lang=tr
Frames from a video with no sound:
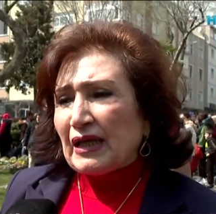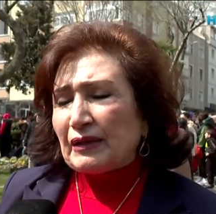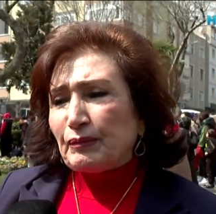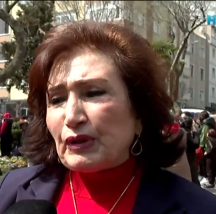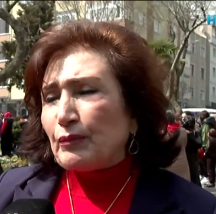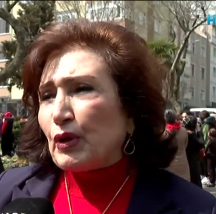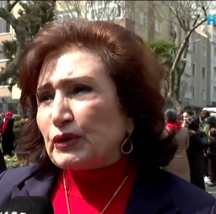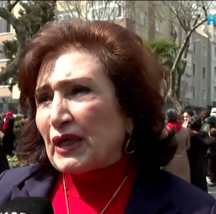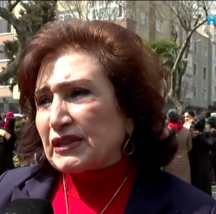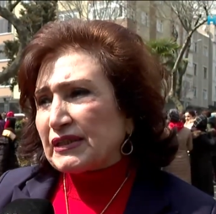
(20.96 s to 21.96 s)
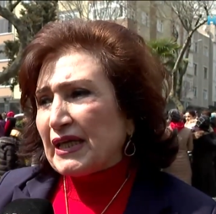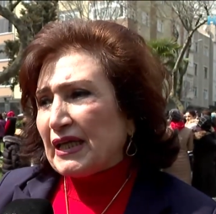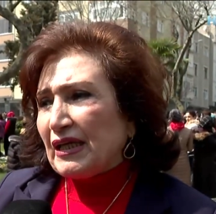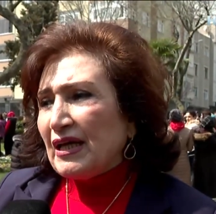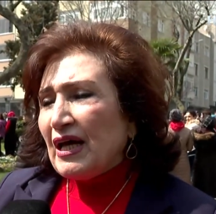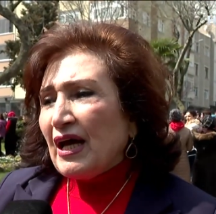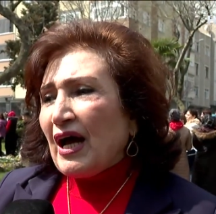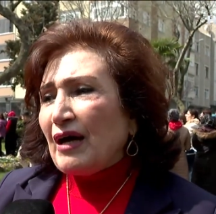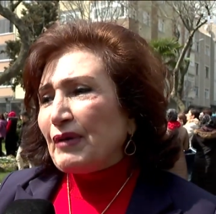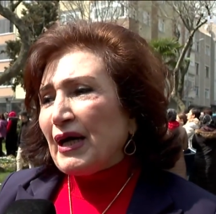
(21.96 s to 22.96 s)
İnsanlar buna muhtaç değil
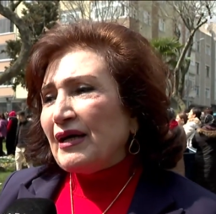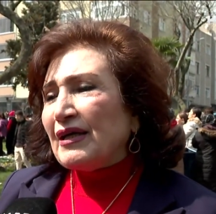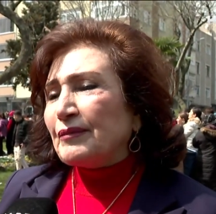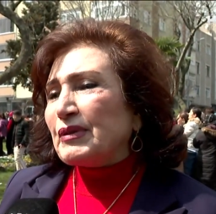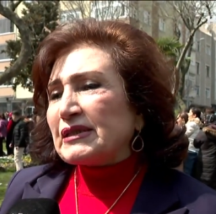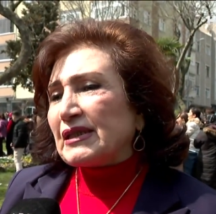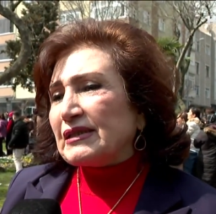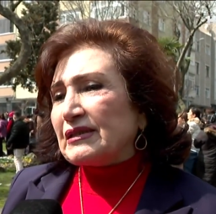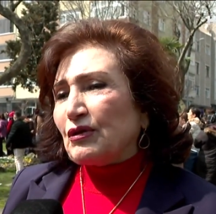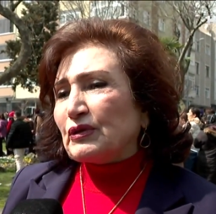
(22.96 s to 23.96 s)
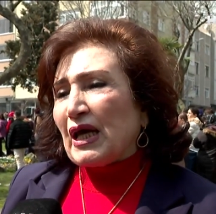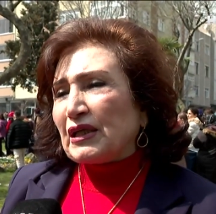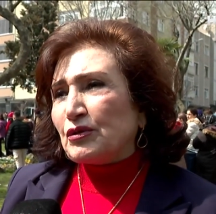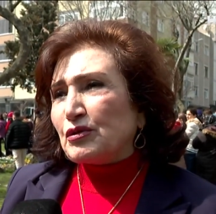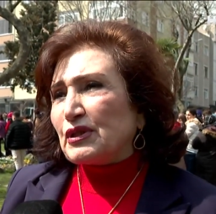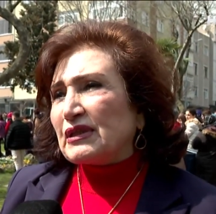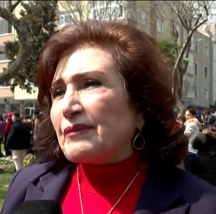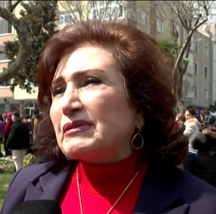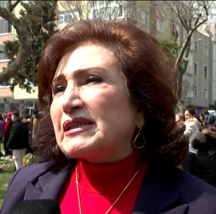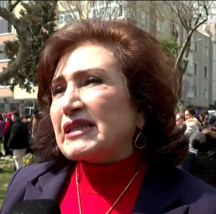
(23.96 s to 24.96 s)
ama e, bir e, onların
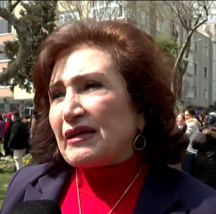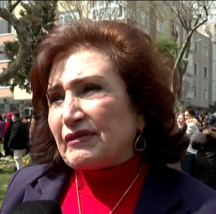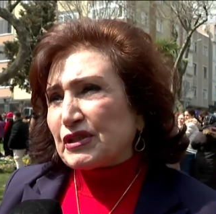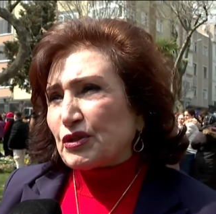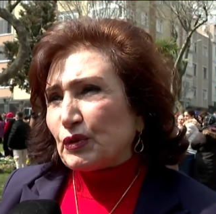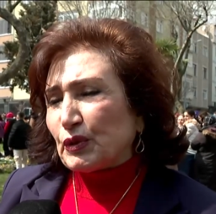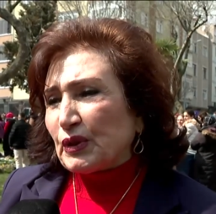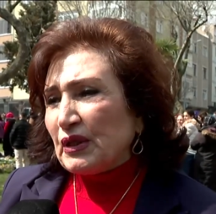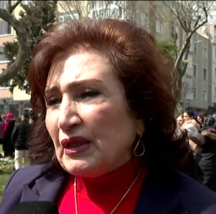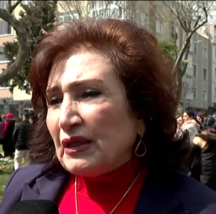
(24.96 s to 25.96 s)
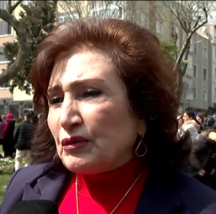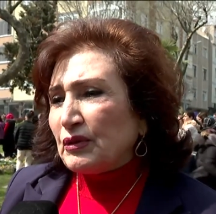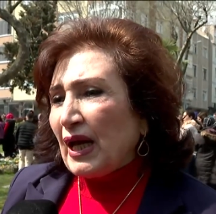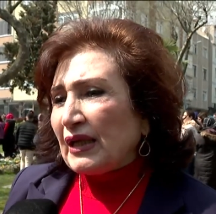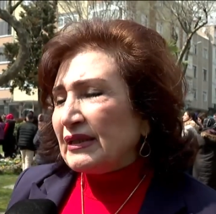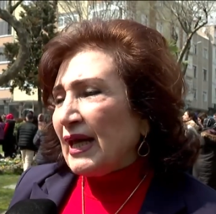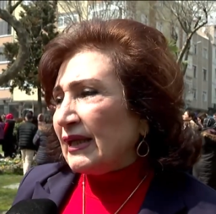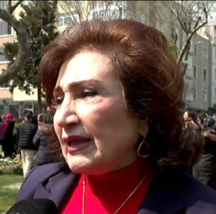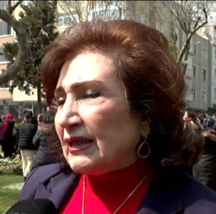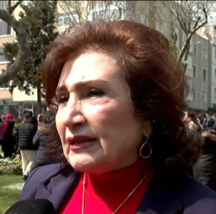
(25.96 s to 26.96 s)
üzünde bir sevinç olur.
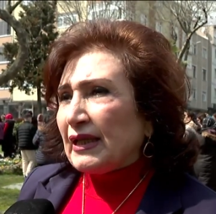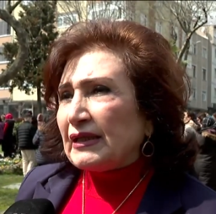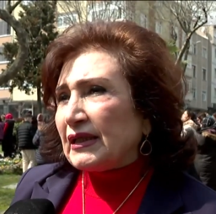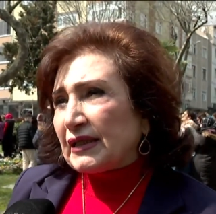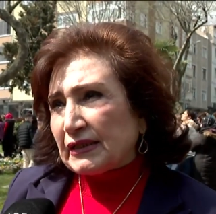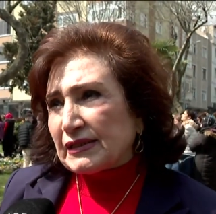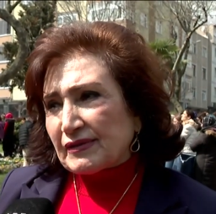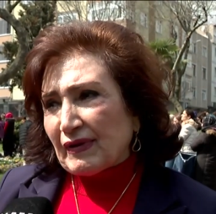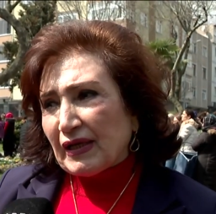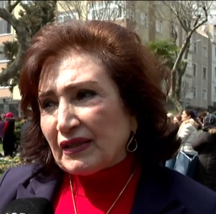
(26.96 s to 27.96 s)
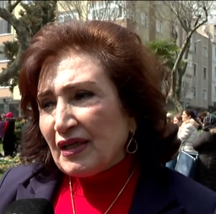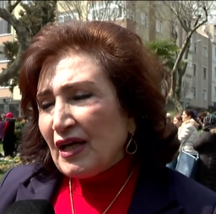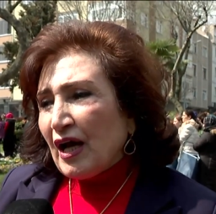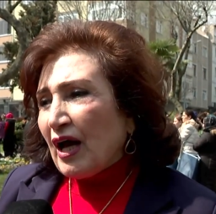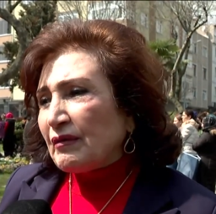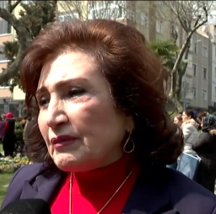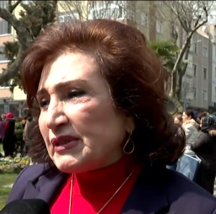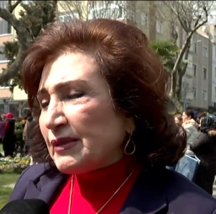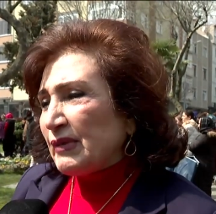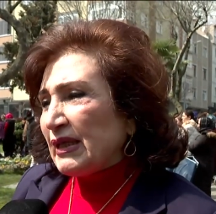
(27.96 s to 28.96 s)
Dünyanın her yerinde indi kriz var
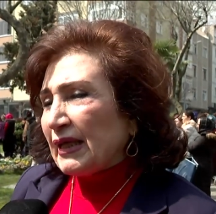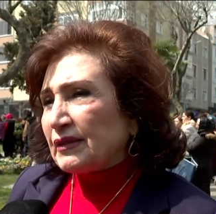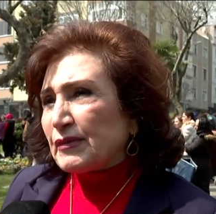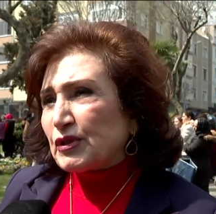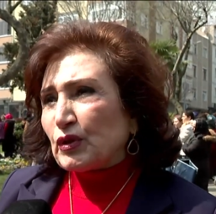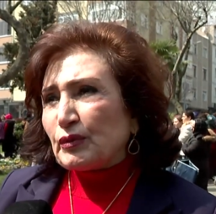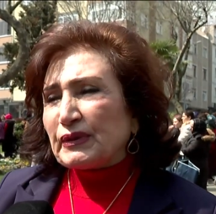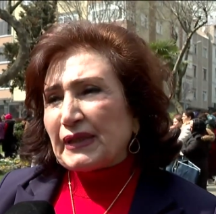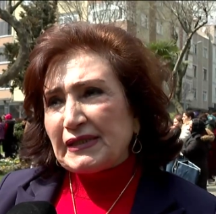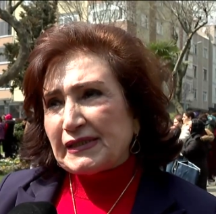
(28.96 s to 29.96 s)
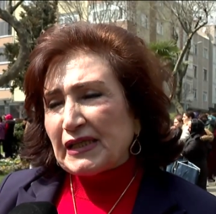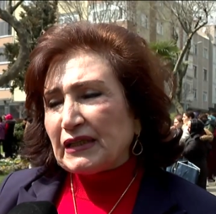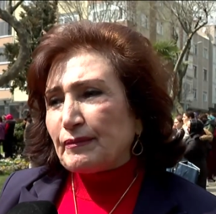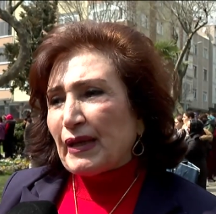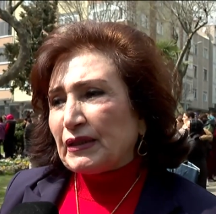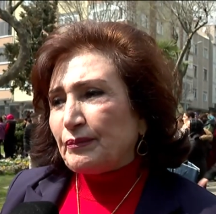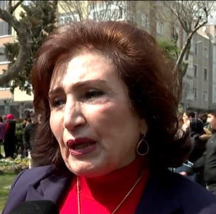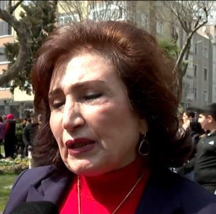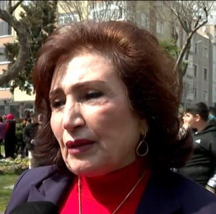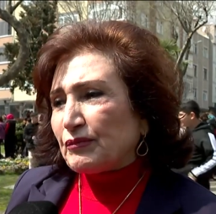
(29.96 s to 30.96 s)
ama bizim milletimiz onu burada
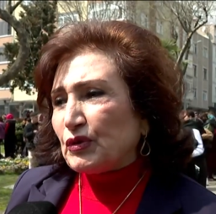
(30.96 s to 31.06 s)
hissetmedi.